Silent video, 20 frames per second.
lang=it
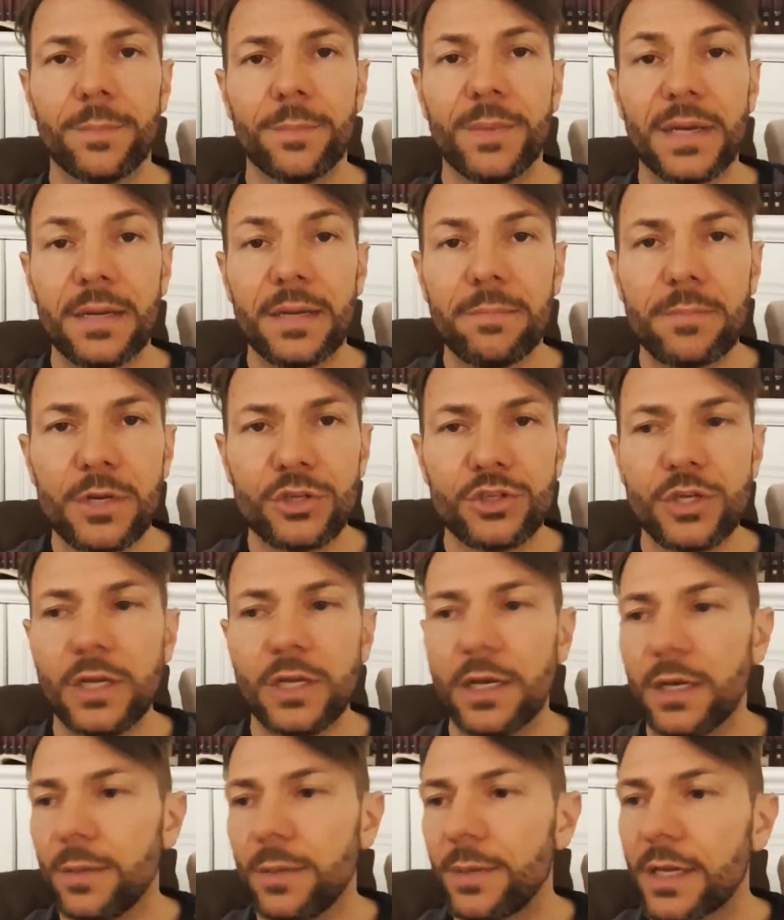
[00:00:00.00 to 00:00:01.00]
per
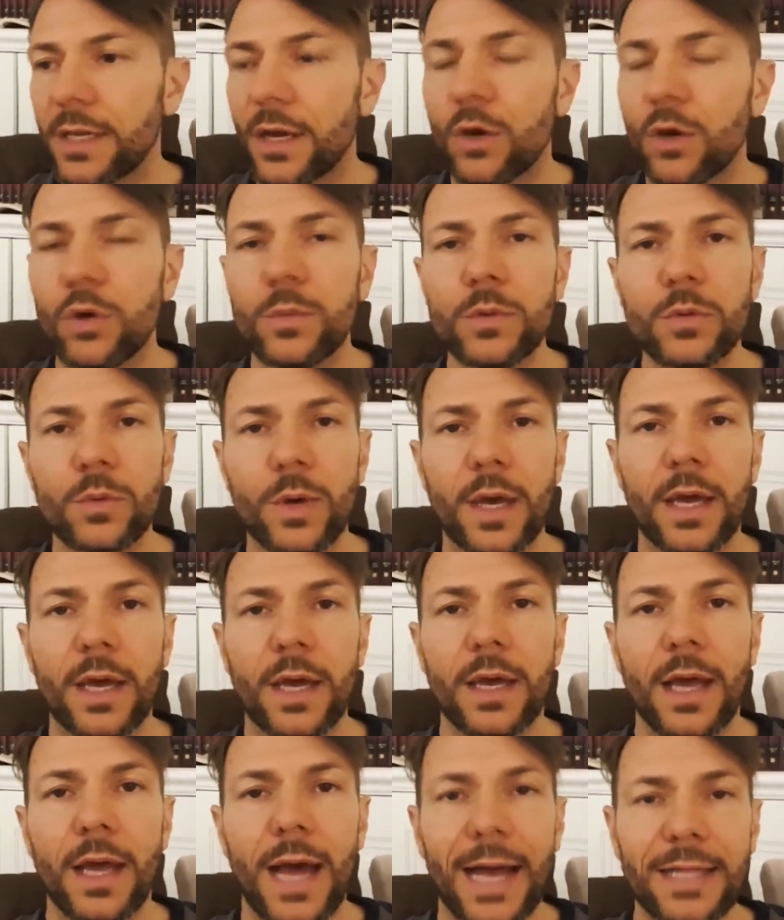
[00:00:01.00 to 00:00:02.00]
imbecilli, perché comunque
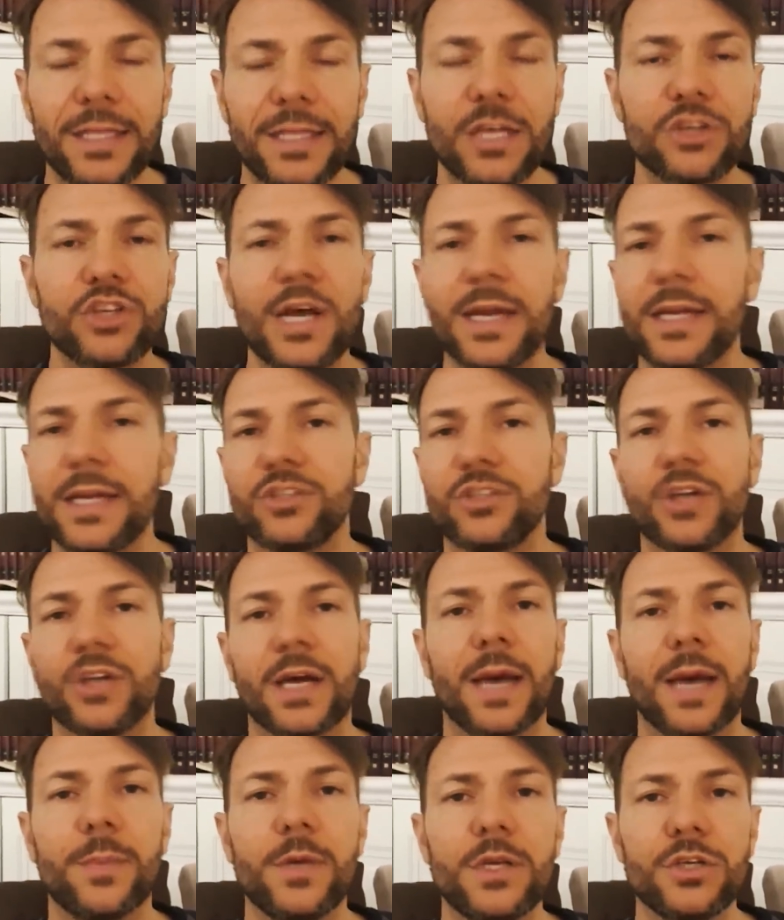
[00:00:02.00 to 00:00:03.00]
a dieci anni già
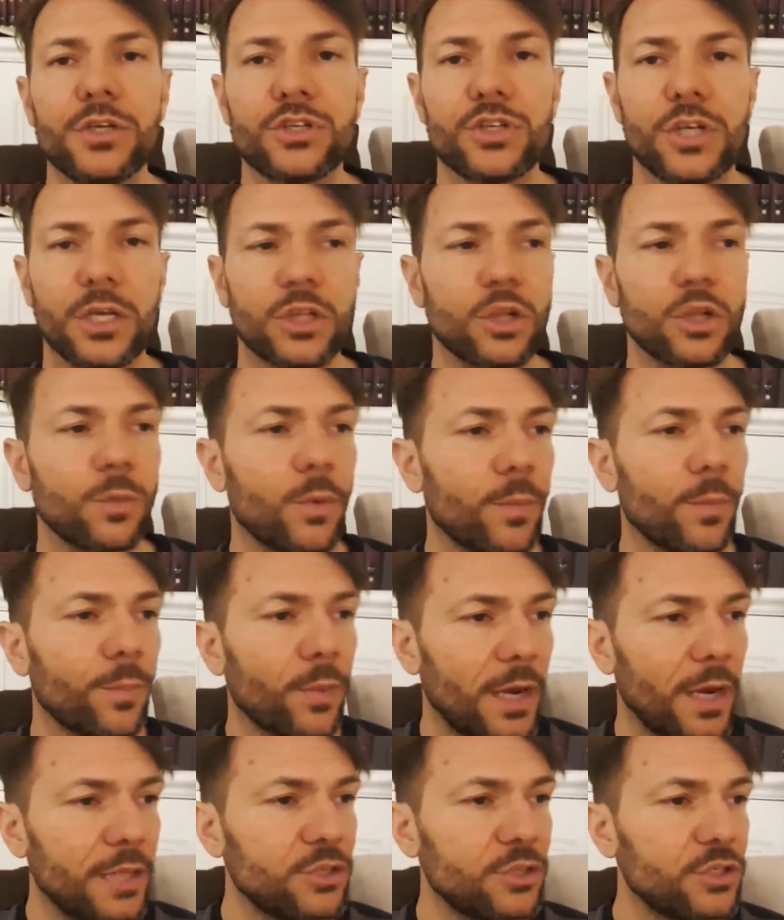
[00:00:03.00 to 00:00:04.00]
capisci che dopo un
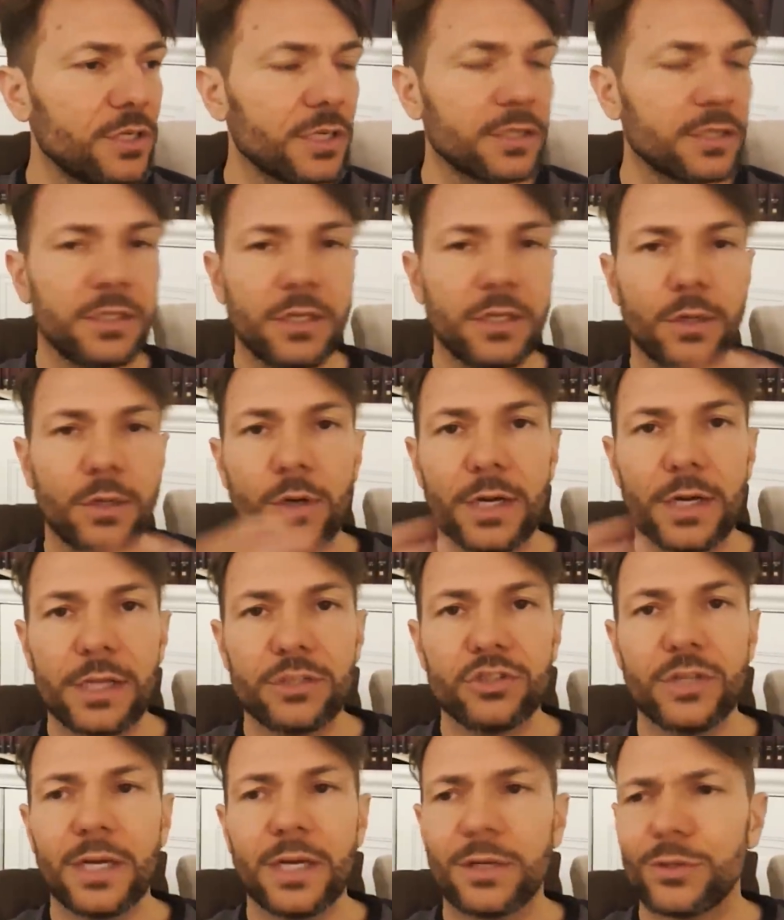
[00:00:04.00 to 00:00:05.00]
po' leggi un articolo,
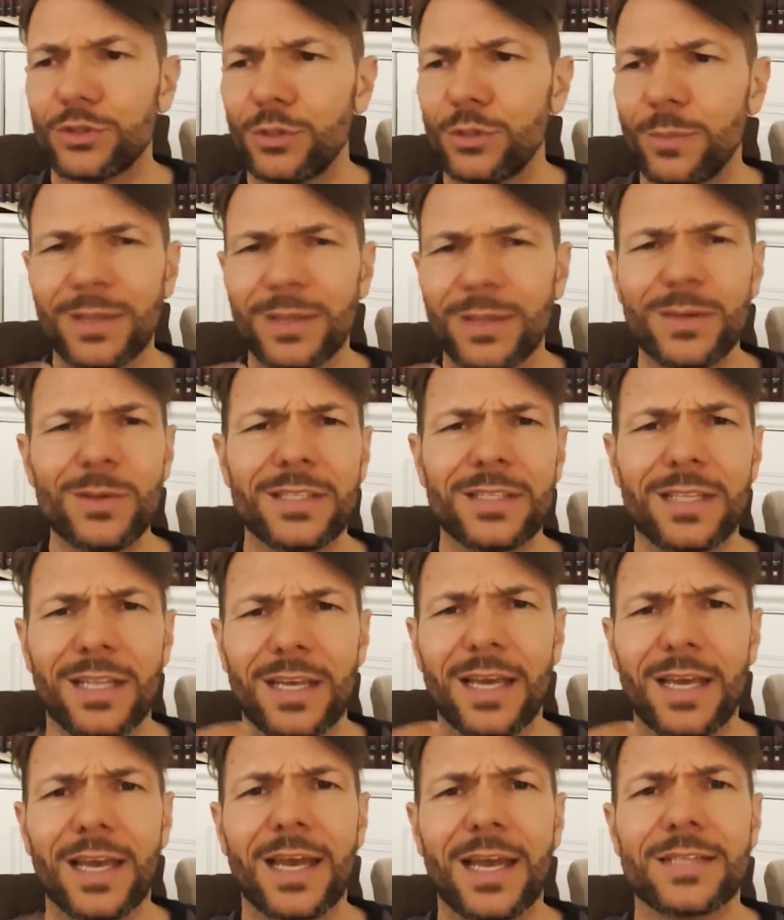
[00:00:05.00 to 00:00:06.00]
leggi un altro, diciamo, ma questi
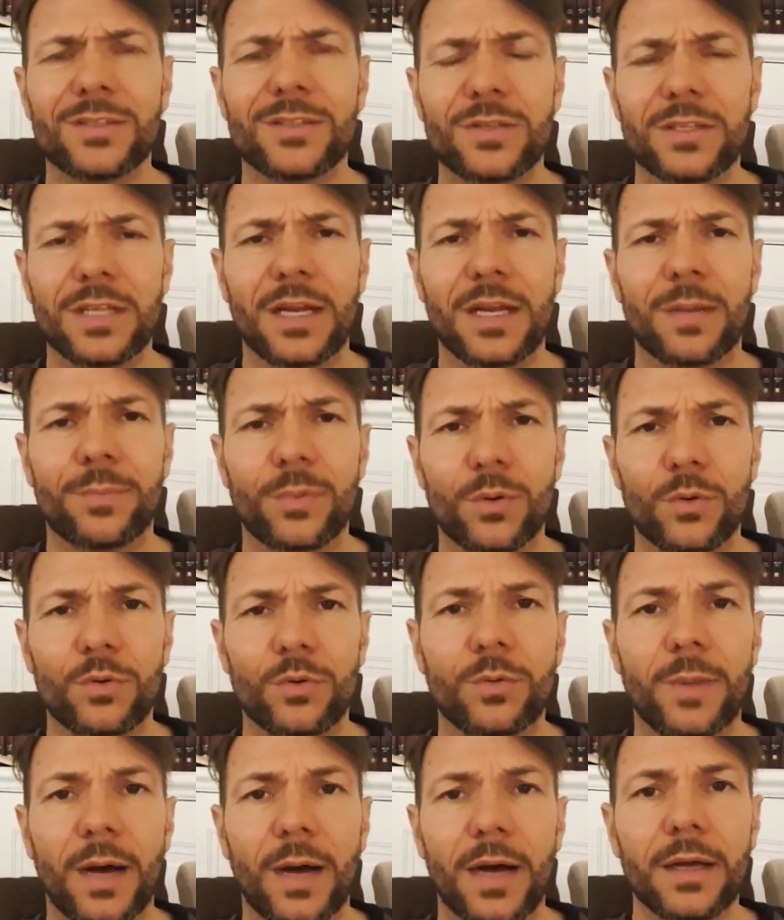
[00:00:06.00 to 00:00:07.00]
di che cazzo stanno a
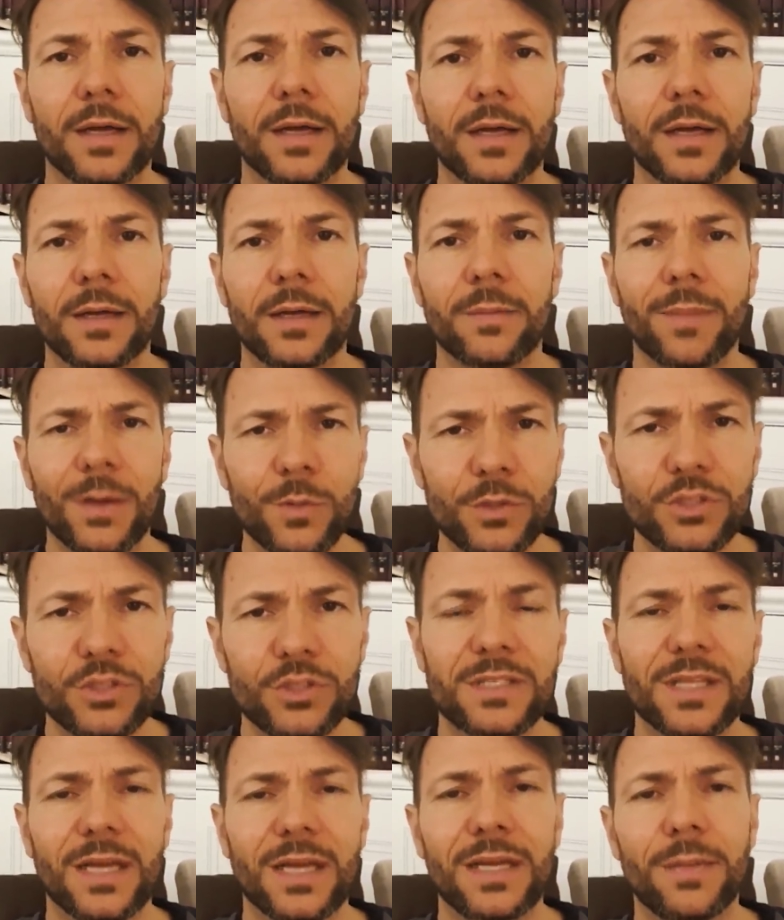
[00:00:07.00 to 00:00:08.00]
preoccupare? Ma qui
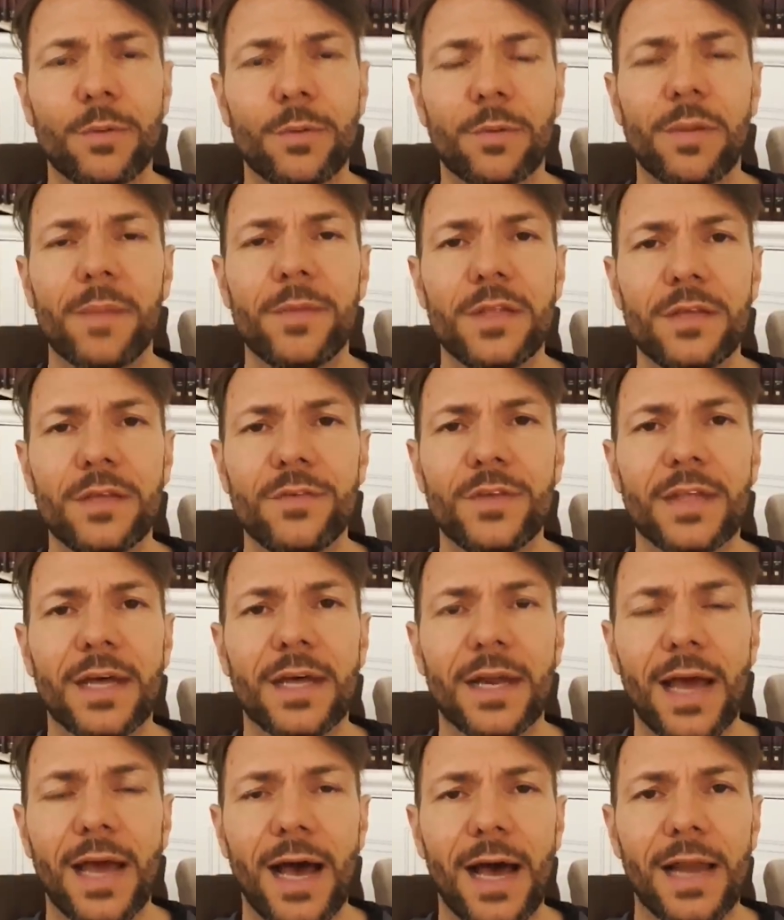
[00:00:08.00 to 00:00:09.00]
ci stanno i problemi di vita
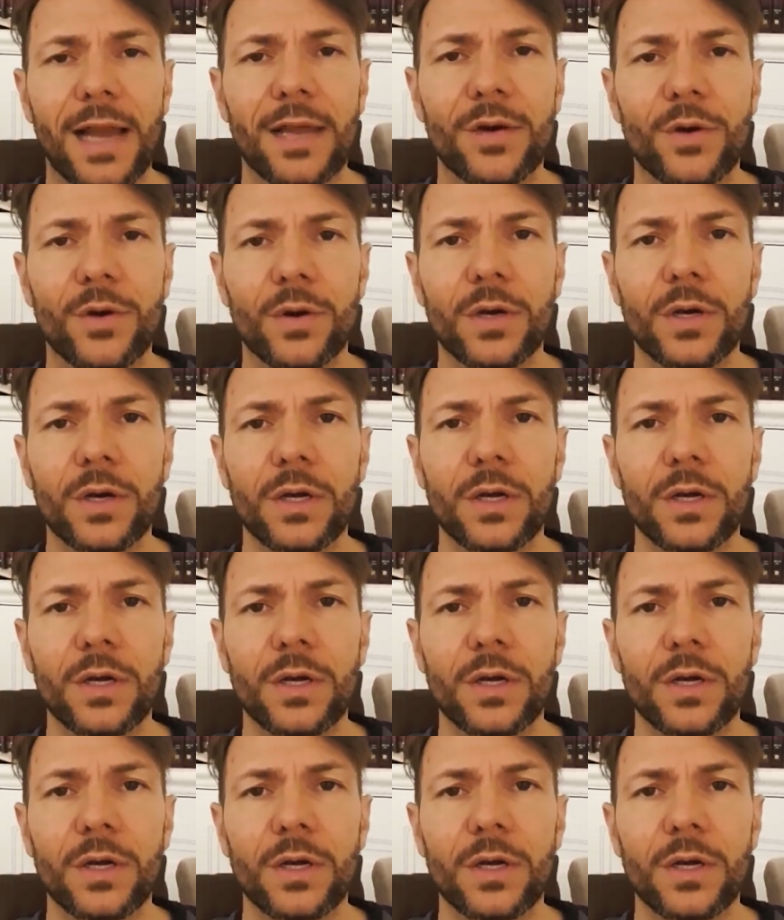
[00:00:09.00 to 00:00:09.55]
reale, oh.